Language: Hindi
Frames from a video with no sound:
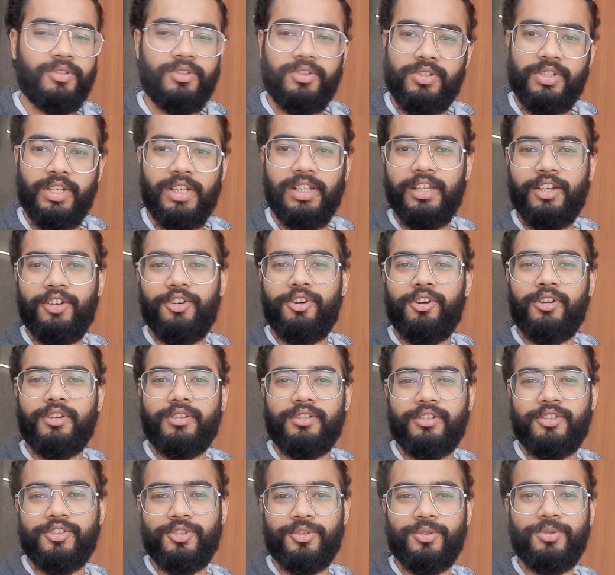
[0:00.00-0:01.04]
चलते हैं और
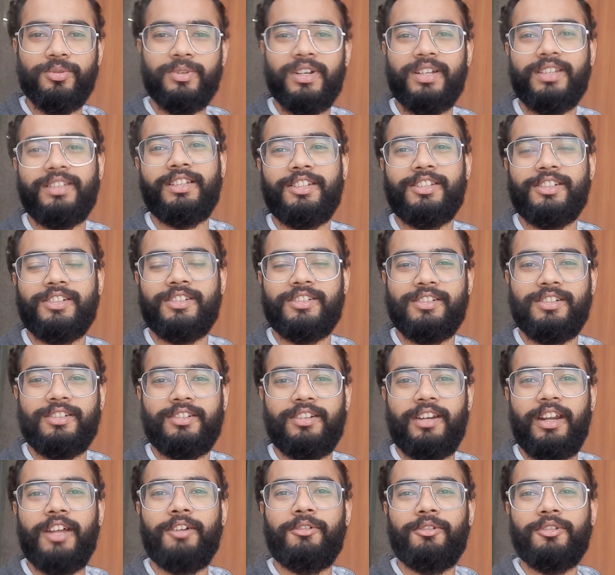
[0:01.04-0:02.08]
शुरू करते हैं इस
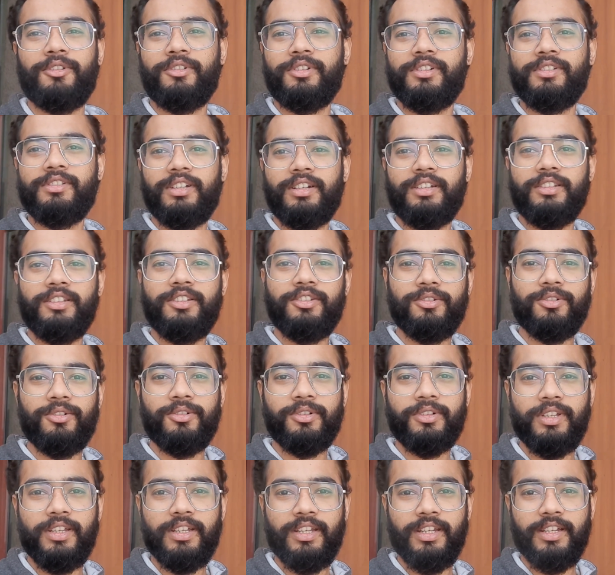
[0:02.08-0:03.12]
ट्रैवल और इस जर्नी को
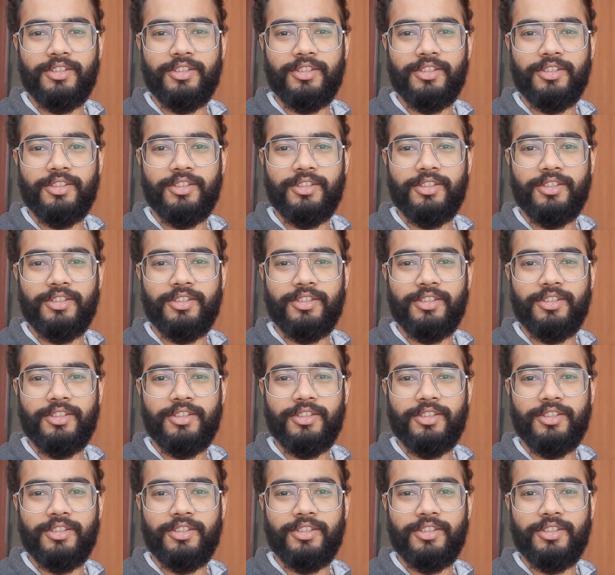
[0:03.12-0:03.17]
ठीक है